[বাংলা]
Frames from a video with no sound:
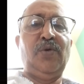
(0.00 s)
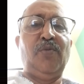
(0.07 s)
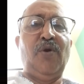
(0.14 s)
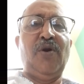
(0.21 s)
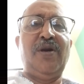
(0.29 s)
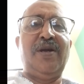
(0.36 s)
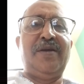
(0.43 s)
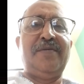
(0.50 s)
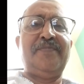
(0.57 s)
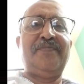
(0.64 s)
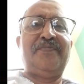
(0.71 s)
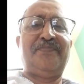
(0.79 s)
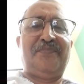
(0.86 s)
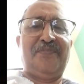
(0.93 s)
মর্নিং
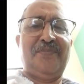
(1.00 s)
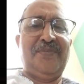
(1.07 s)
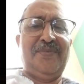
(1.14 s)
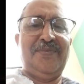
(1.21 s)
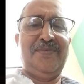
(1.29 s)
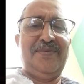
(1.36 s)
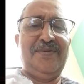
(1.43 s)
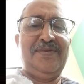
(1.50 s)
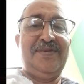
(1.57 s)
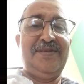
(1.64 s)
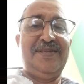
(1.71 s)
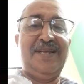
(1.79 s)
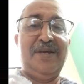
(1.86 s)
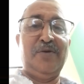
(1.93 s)

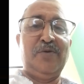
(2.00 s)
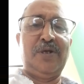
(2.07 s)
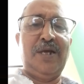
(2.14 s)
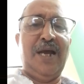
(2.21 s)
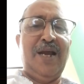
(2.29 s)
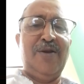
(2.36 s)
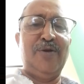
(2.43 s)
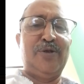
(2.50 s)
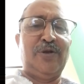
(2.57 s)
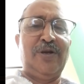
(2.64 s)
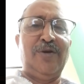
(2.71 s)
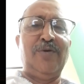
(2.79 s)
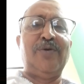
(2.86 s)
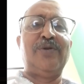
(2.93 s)
দেখুন কি
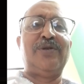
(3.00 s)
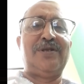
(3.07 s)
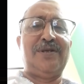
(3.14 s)
আলোচনা হবে